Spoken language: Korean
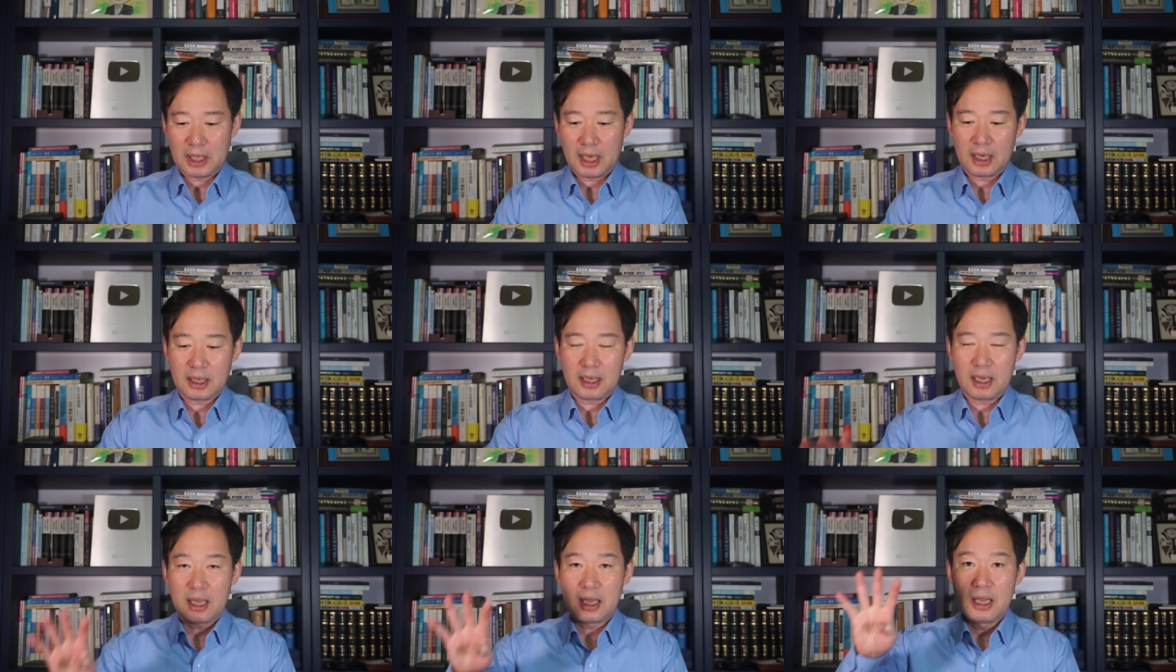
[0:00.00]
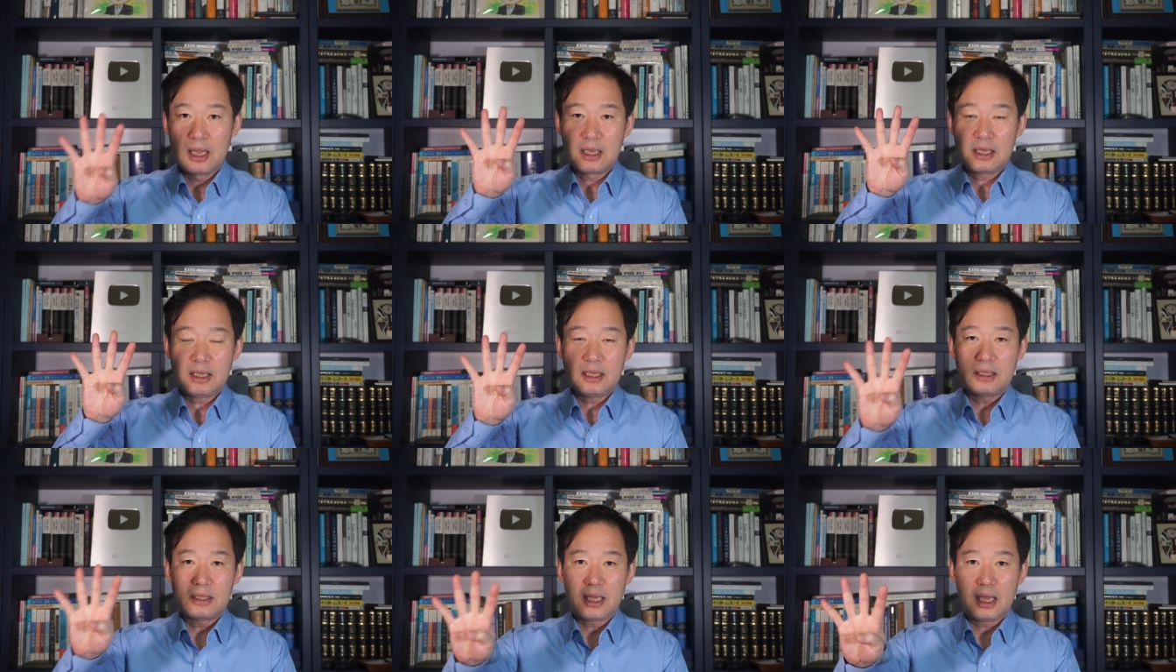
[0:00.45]
그러니까
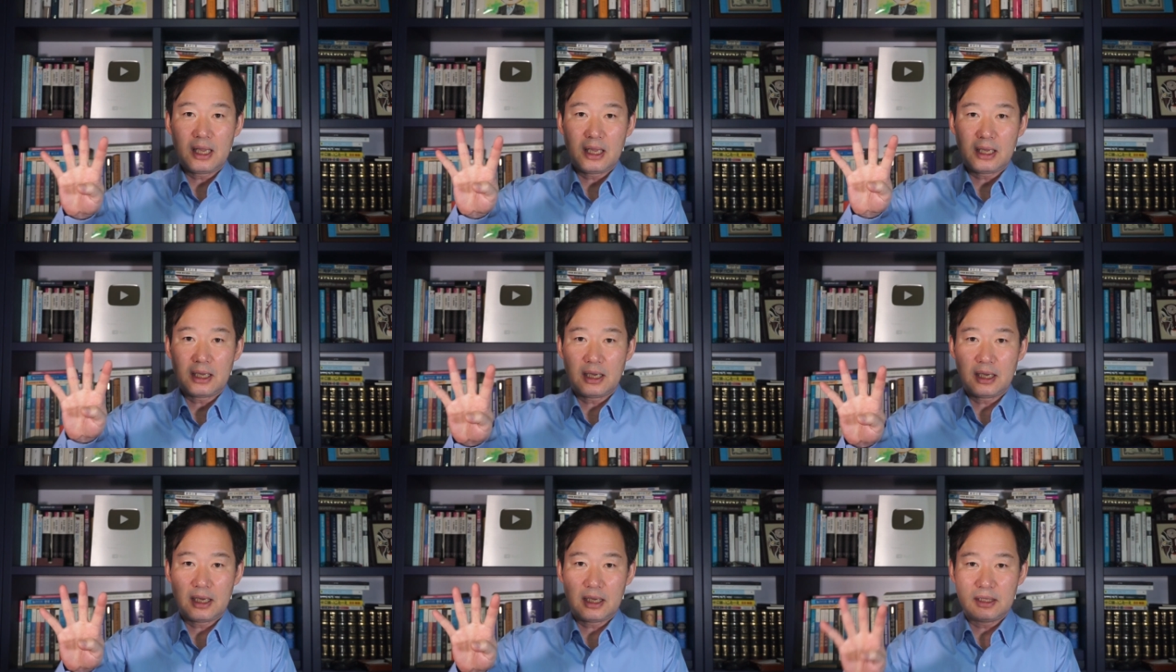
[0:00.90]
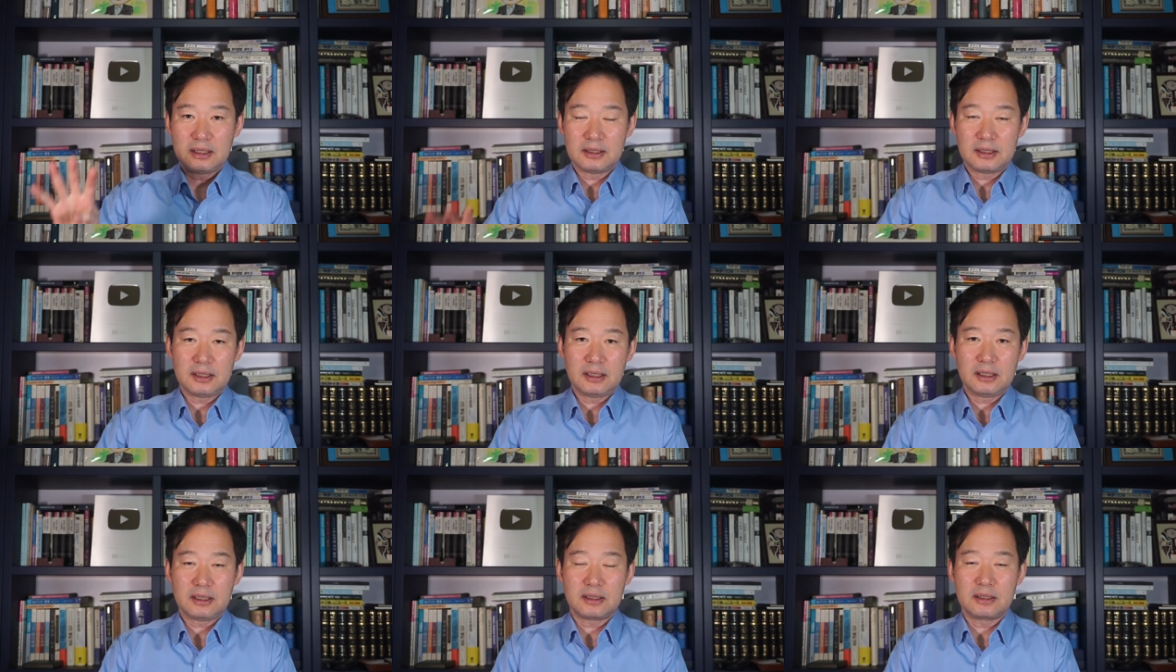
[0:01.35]
이 네
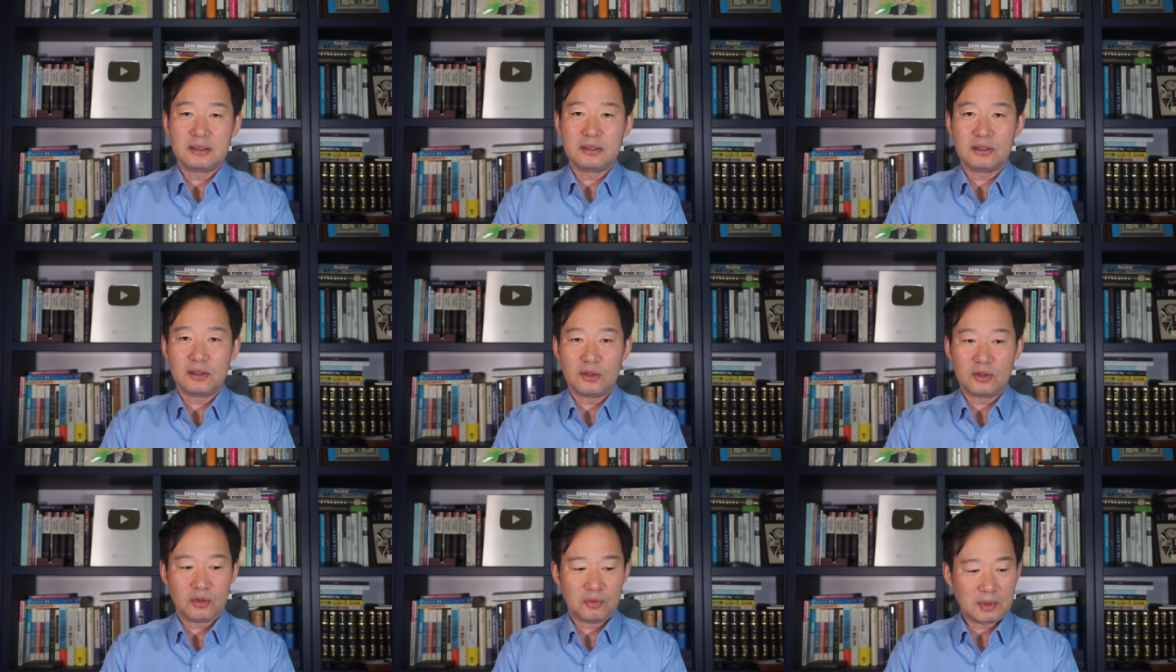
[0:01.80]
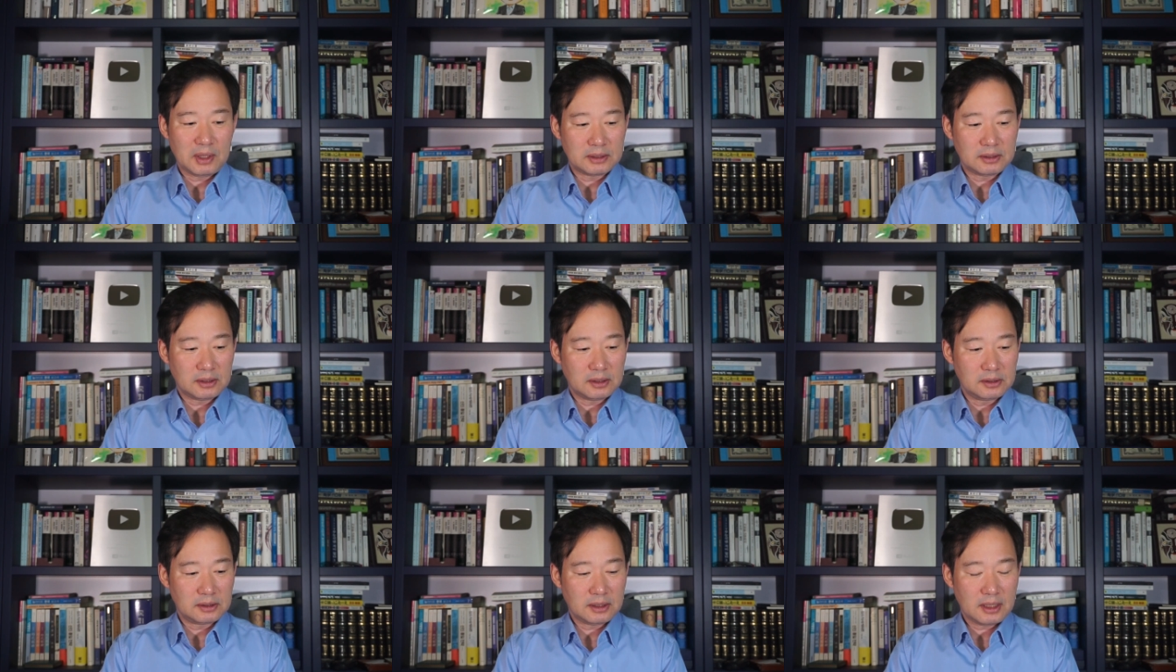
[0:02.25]
가지 근거로
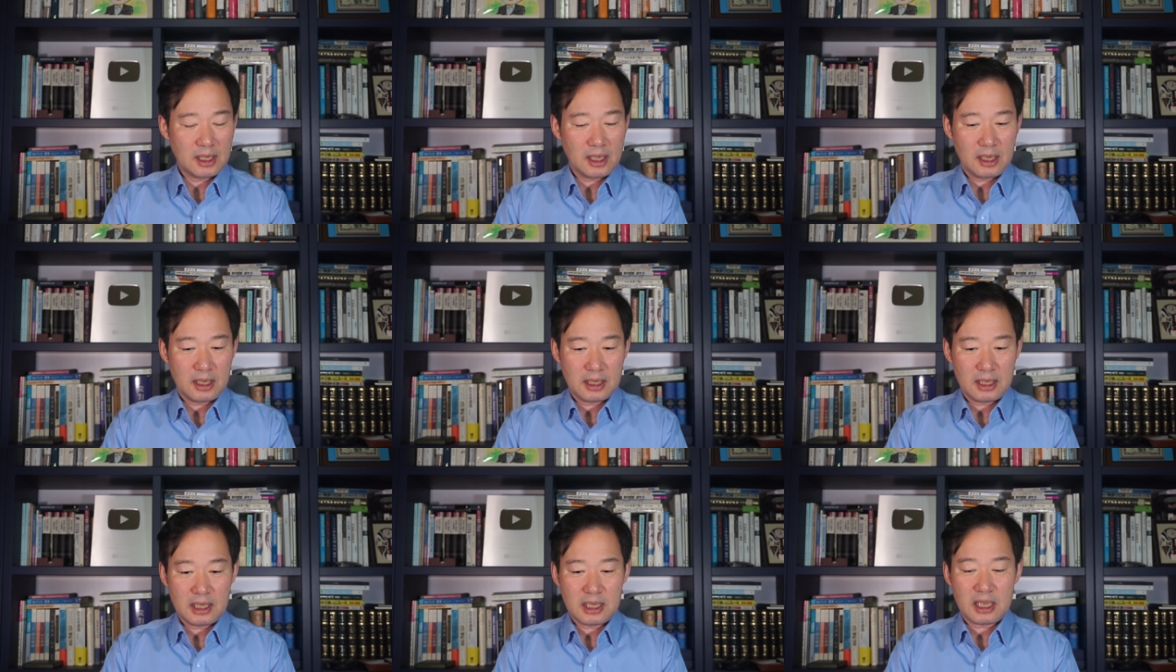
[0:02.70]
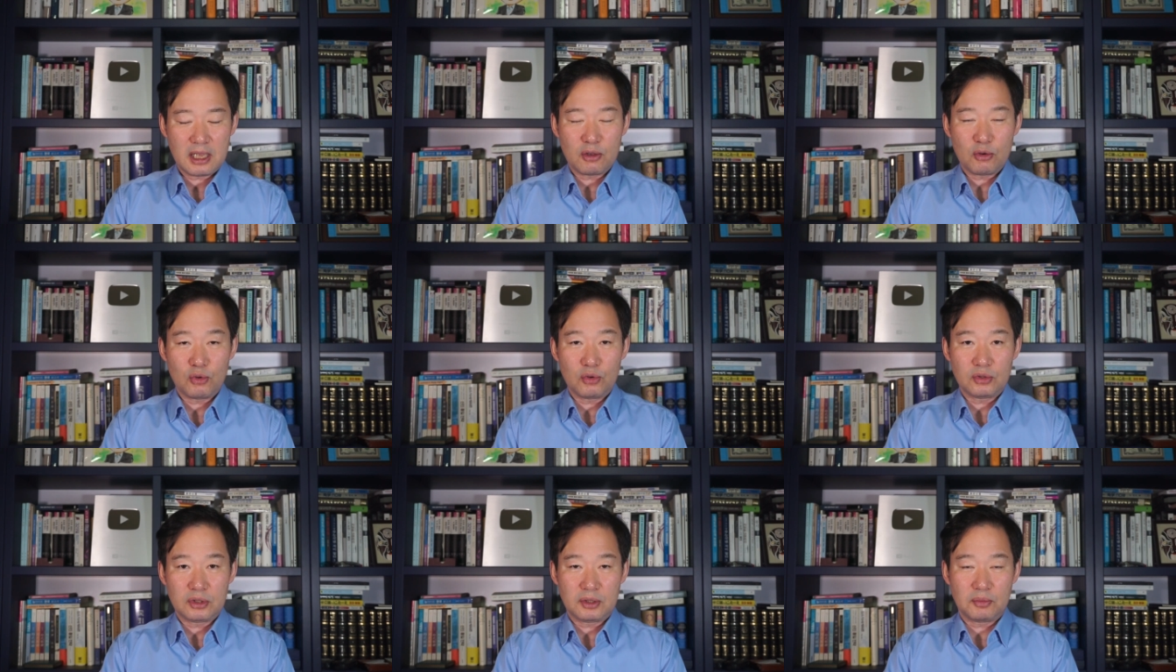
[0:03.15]
봤을 때
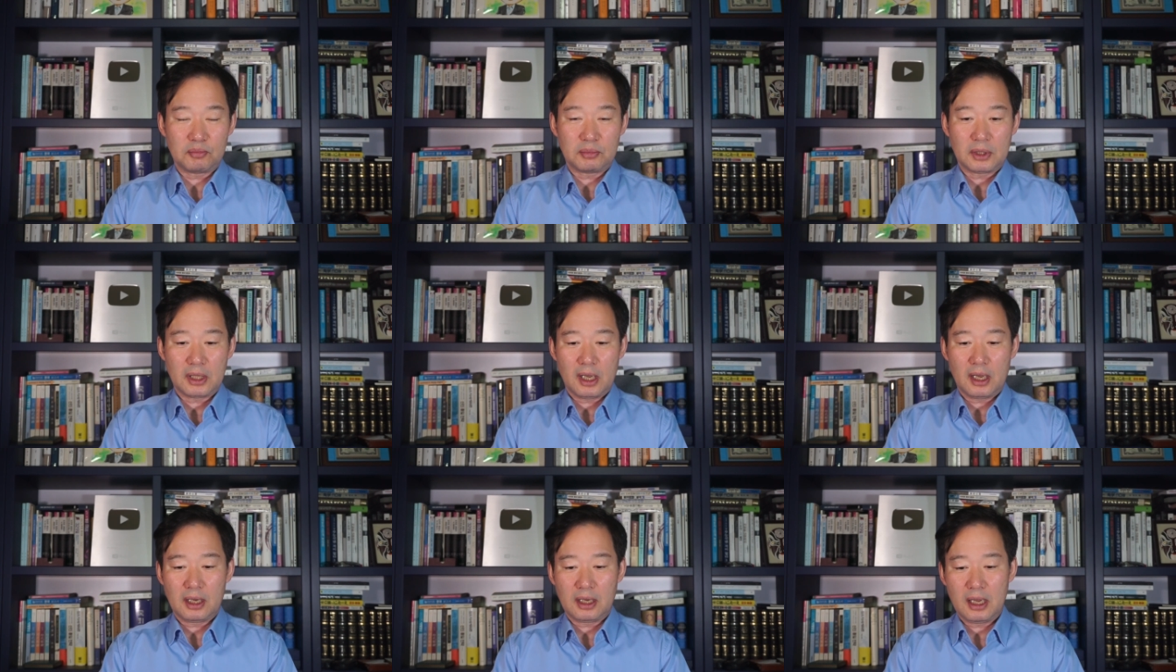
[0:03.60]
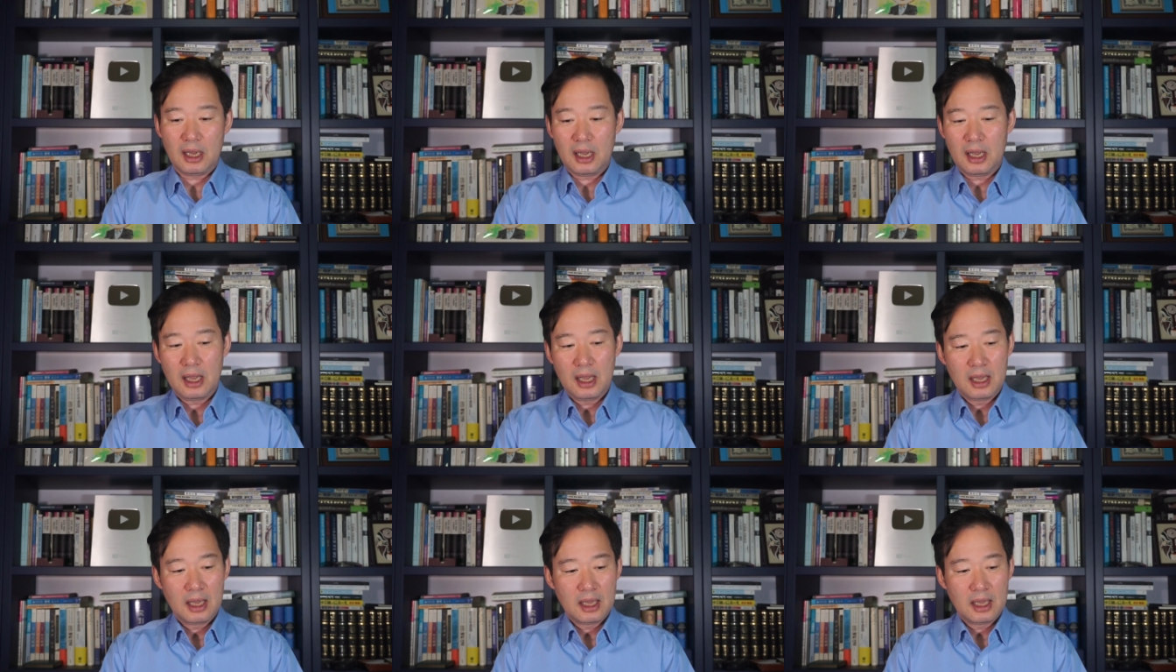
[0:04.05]
이기고 싶다가